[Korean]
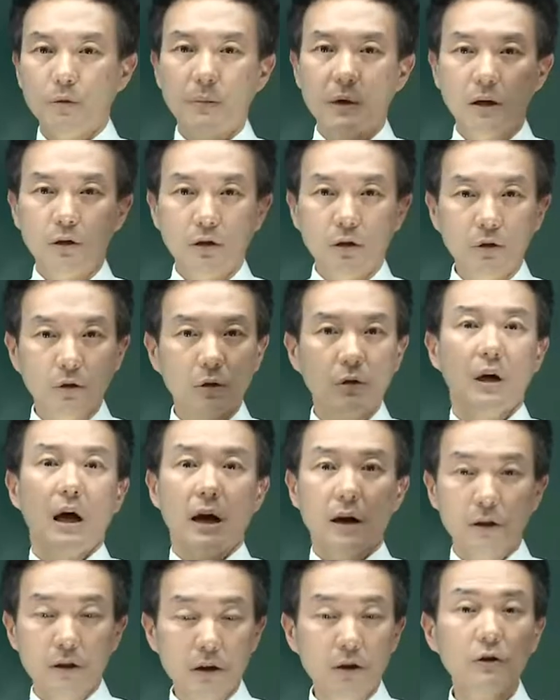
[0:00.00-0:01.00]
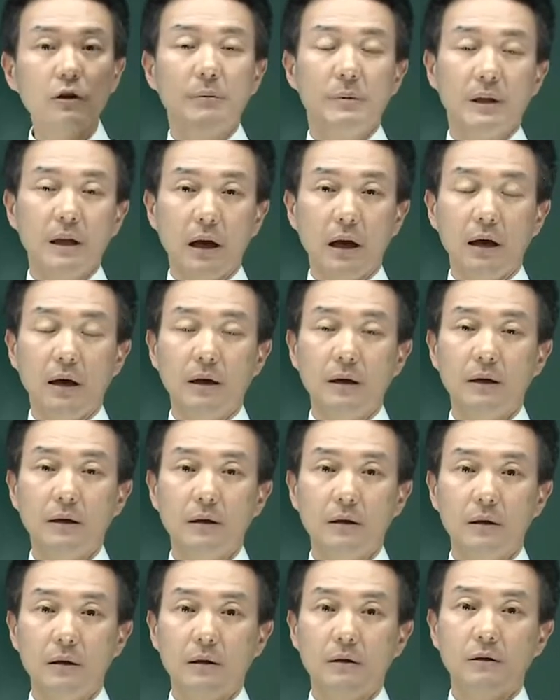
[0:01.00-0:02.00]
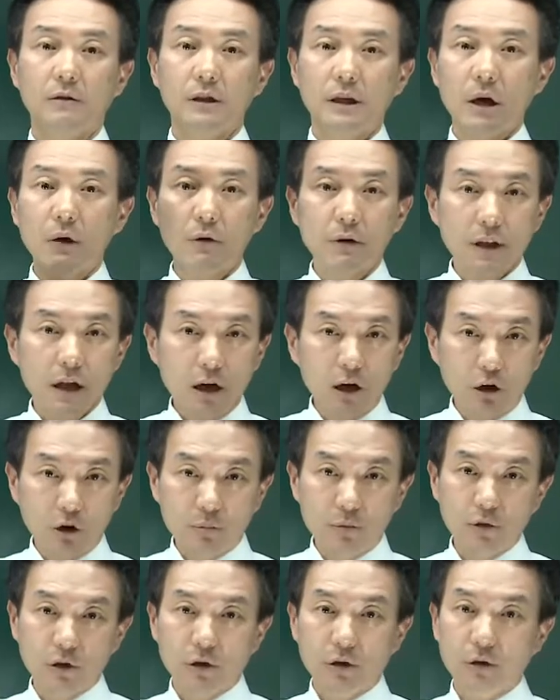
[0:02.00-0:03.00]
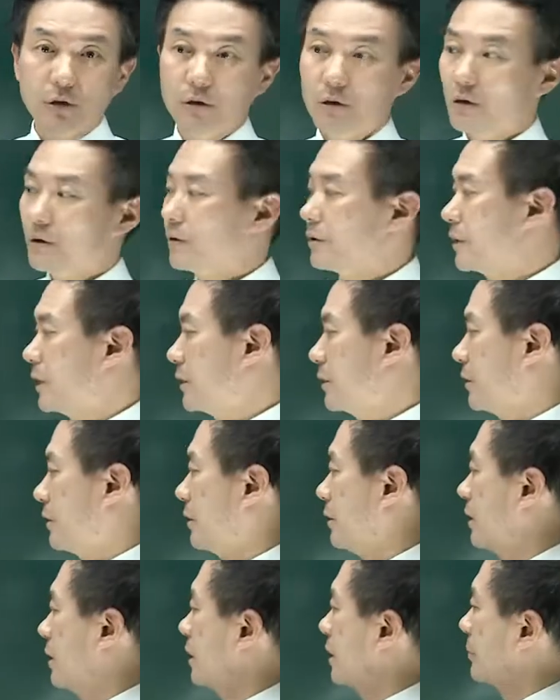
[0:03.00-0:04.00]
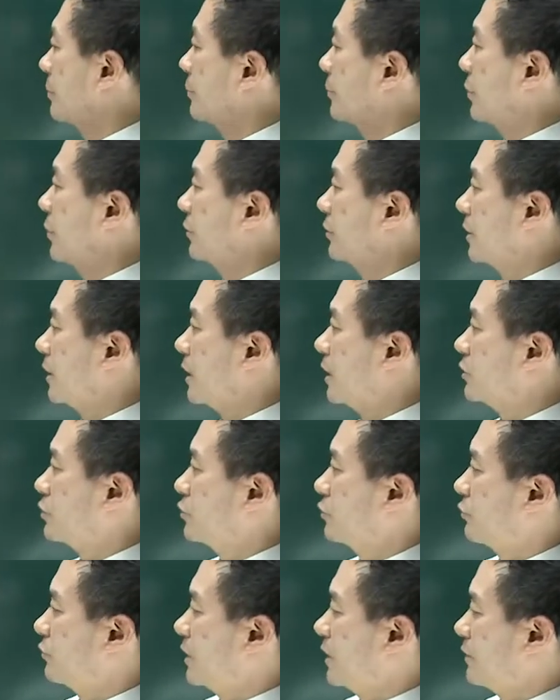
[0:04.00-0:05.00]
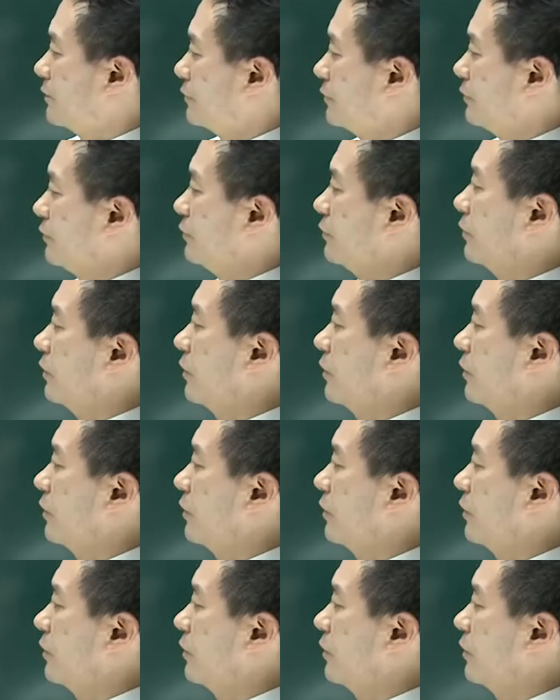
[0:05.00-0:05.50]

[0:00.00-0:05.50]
말든 알아서 하는 겁니다. 을하고 상관없죠. 그래서 병에게 청구할 수